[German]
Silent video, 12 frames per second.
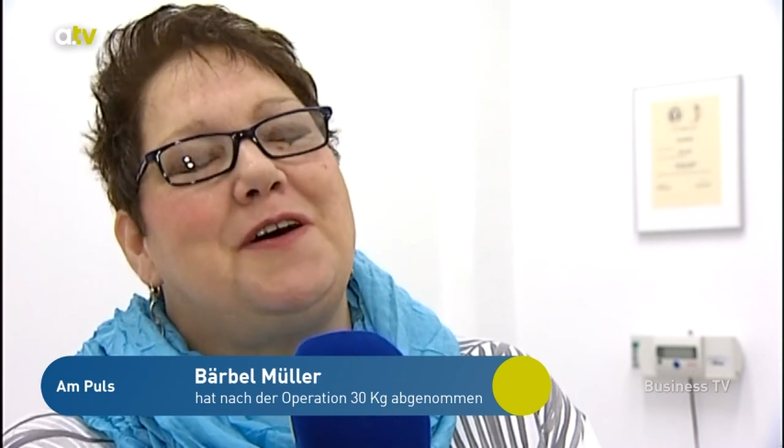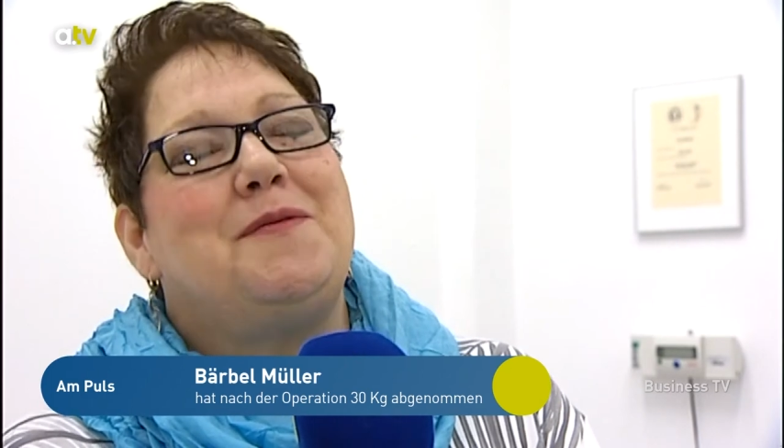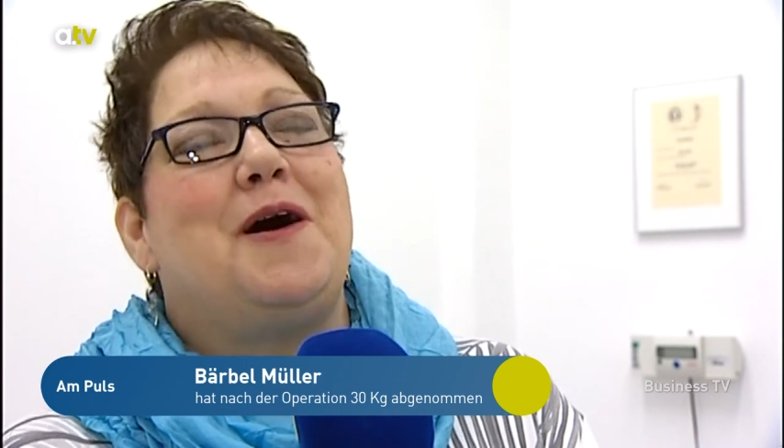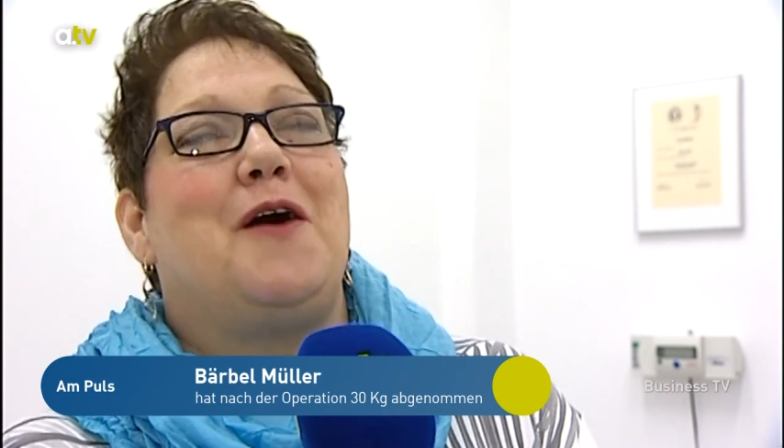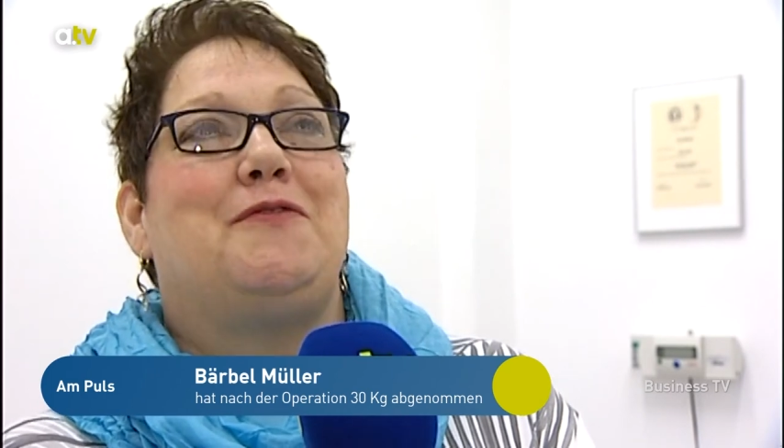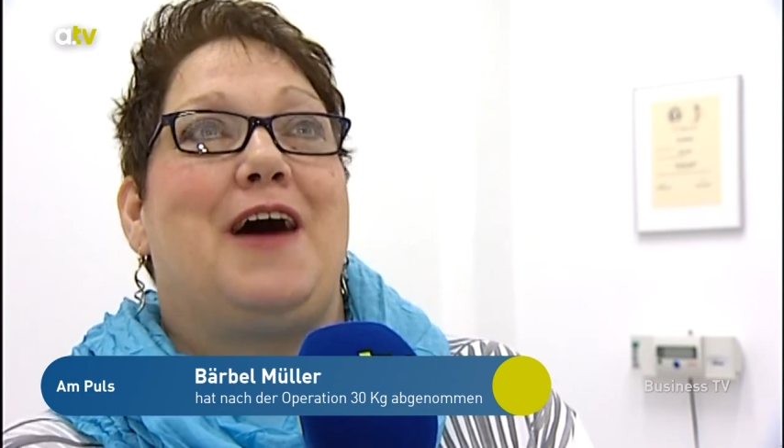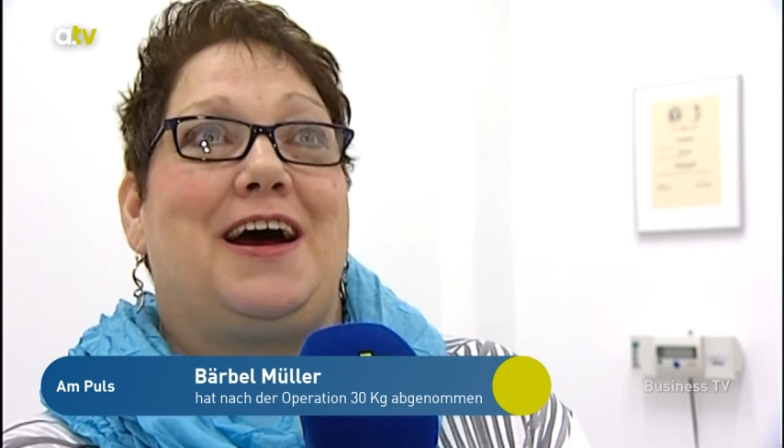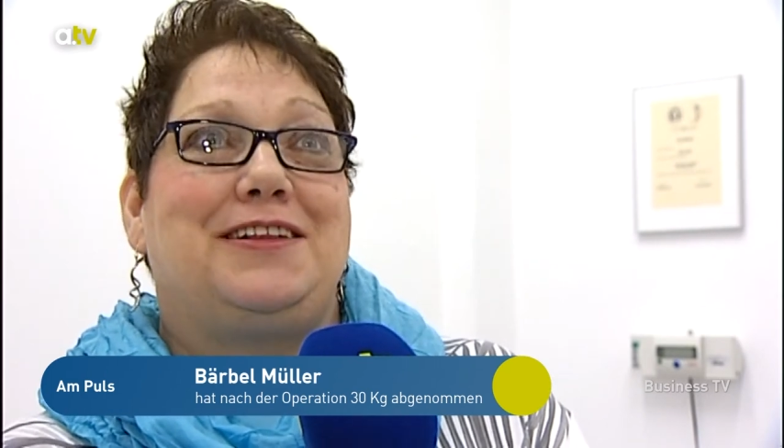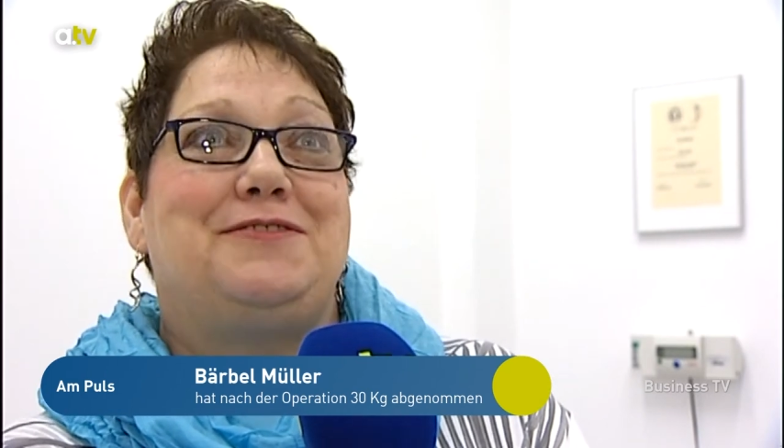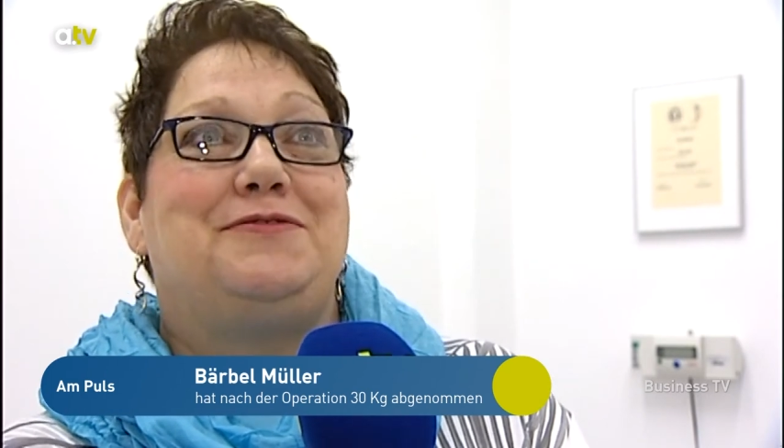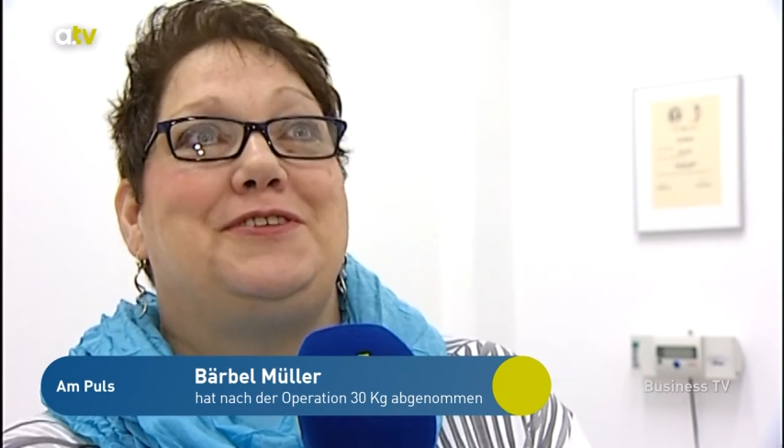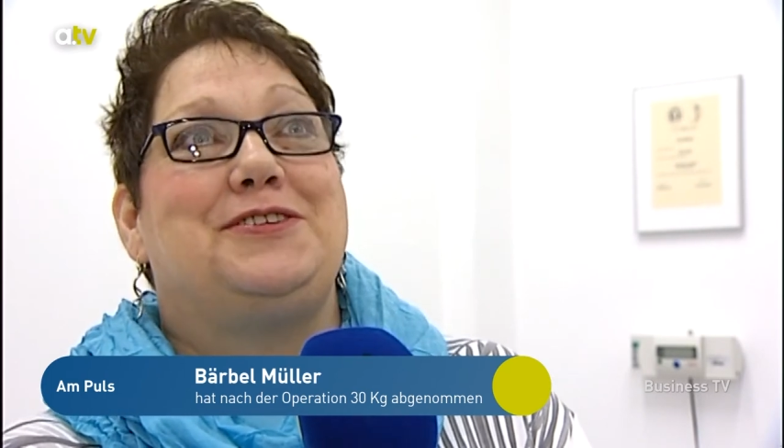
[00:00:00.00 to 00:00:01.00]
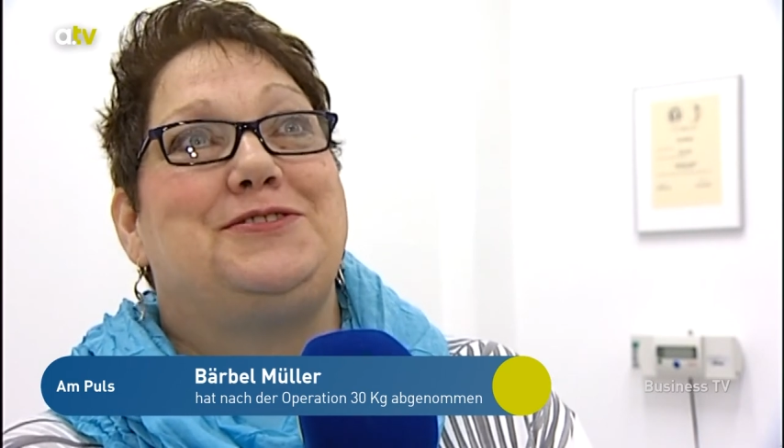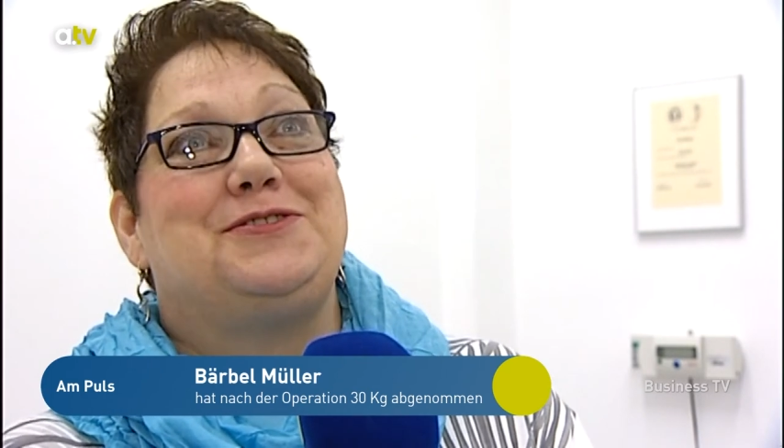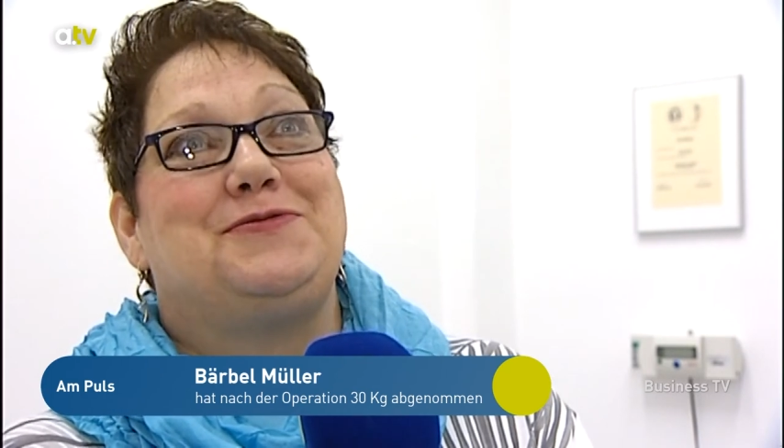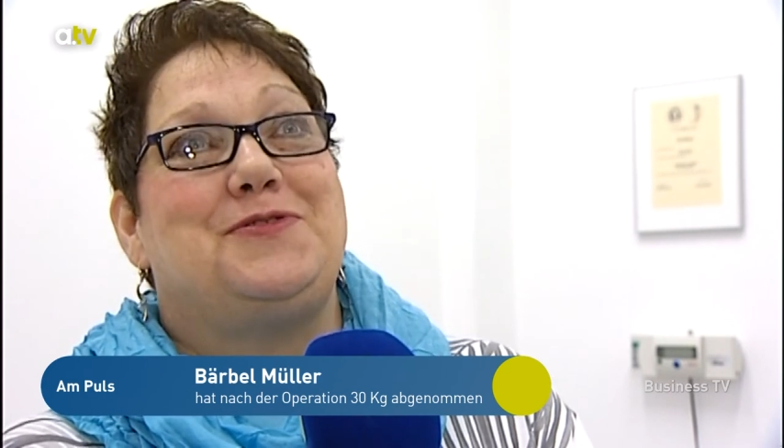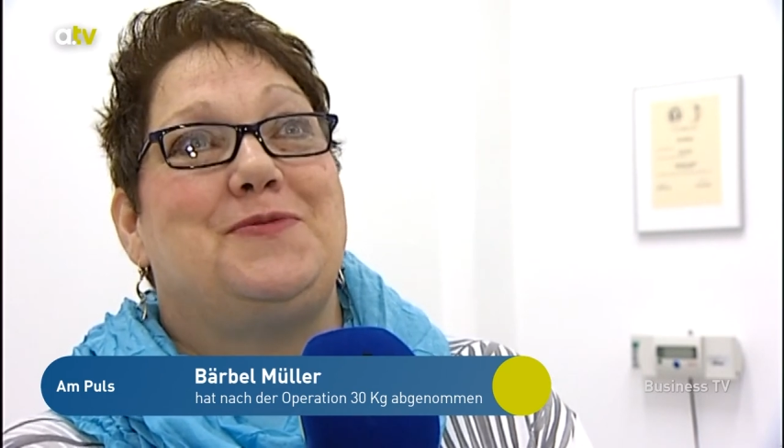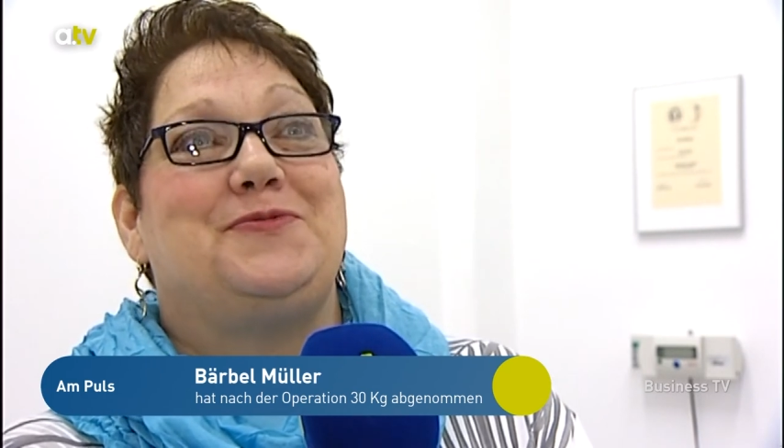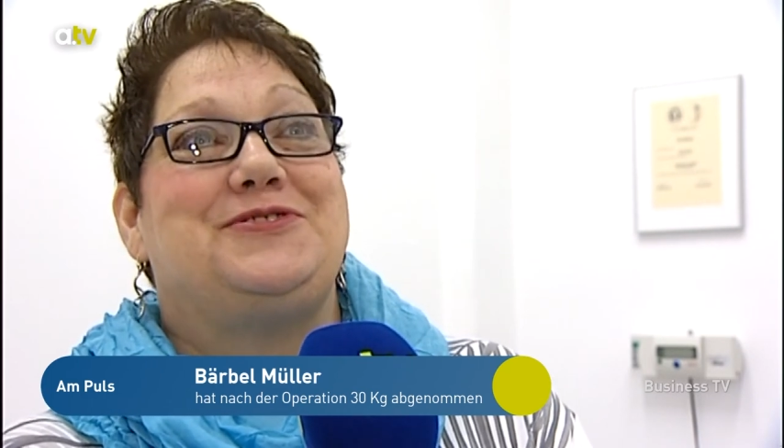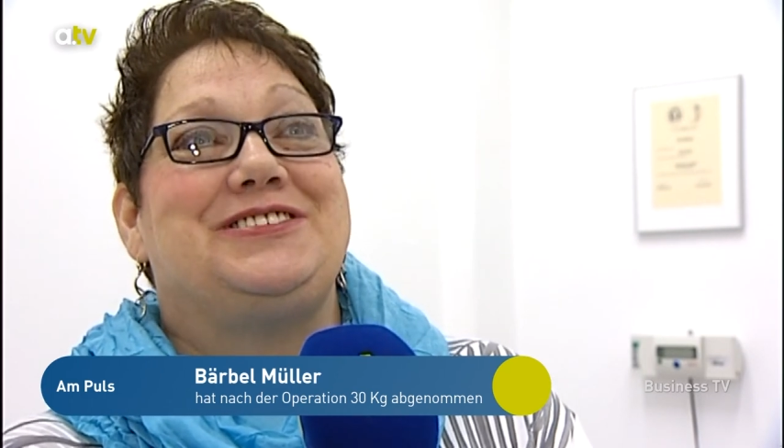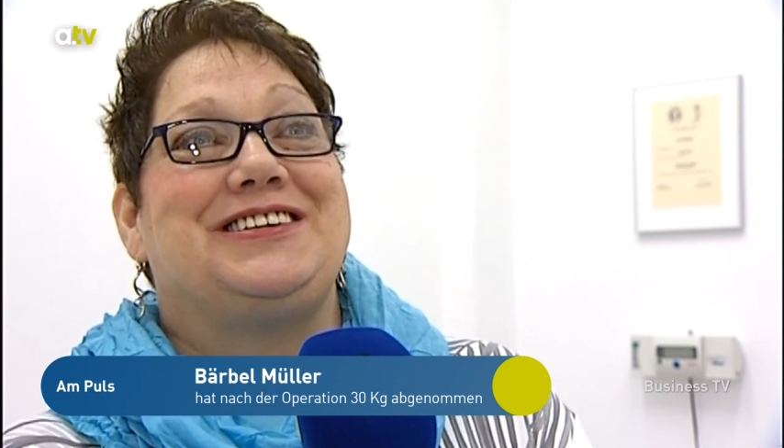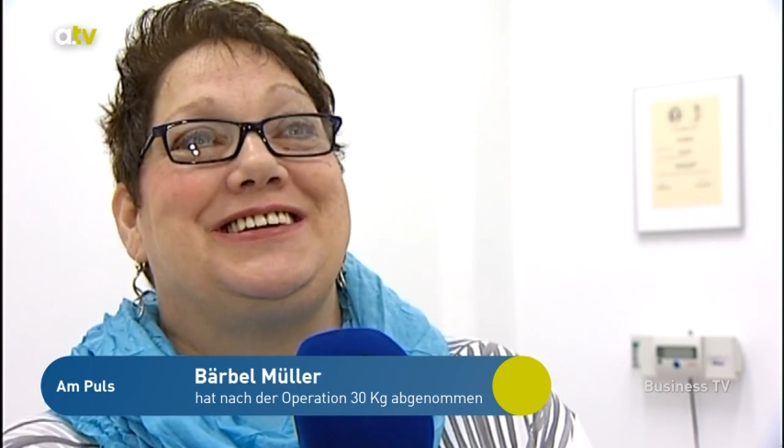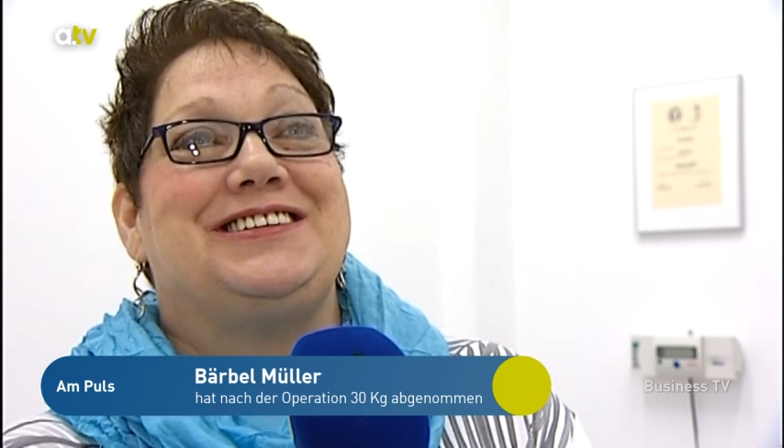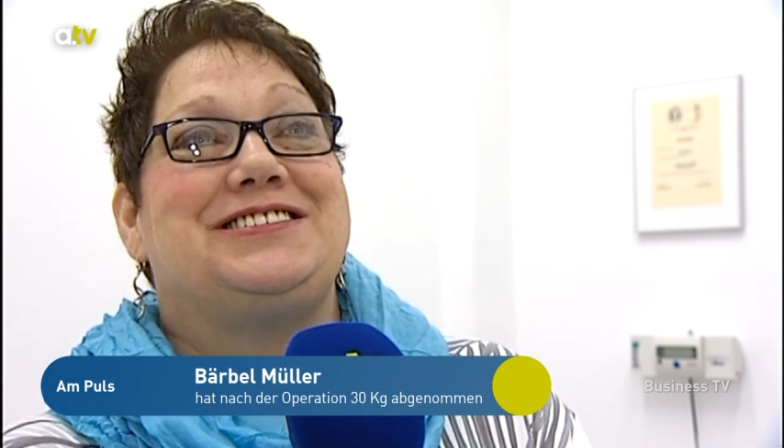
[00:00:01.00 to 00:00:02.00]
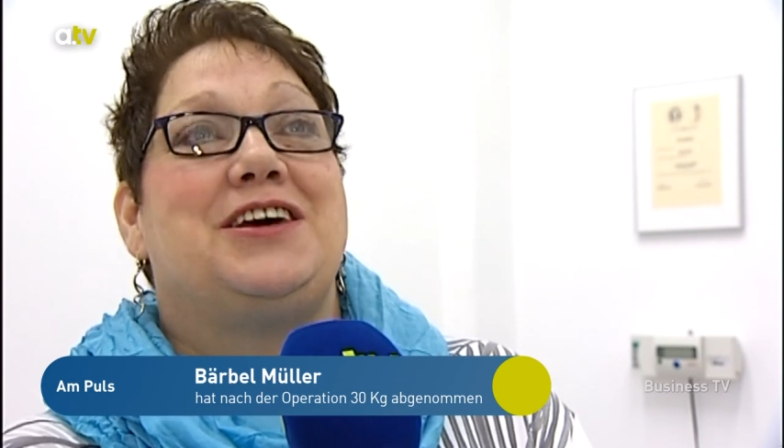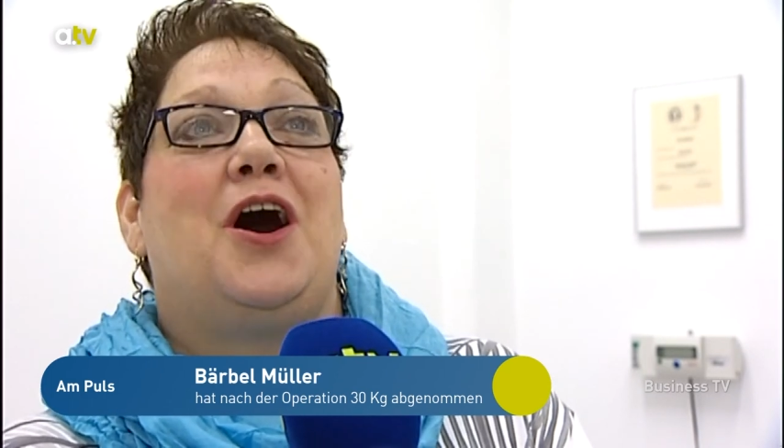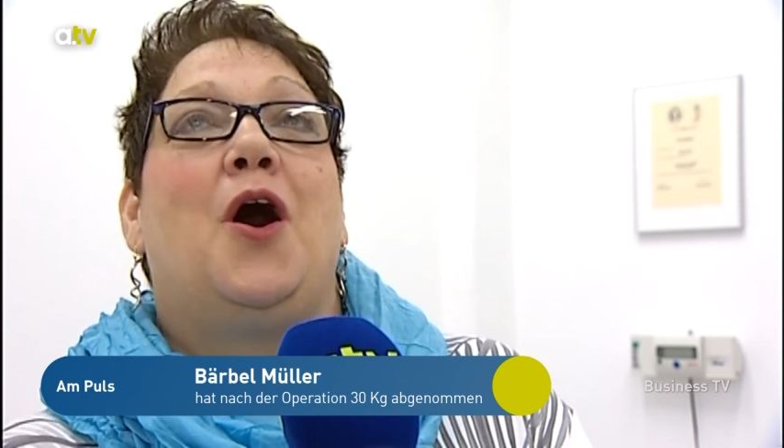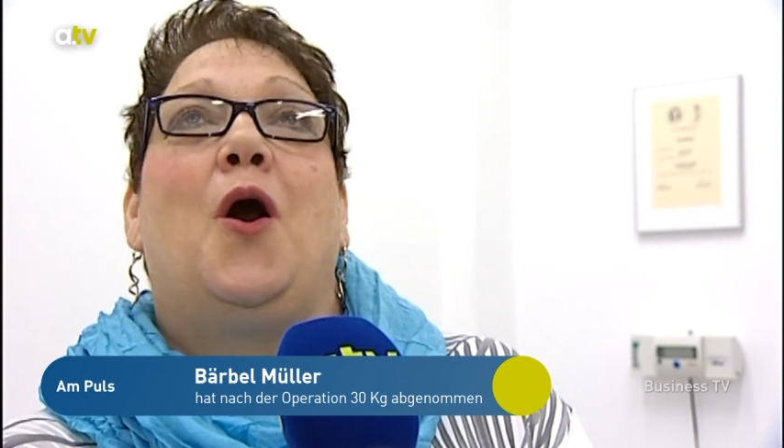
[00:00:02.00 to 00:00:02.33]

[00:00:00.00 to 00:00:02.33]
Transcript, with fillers: einmal auf 48, 50 ist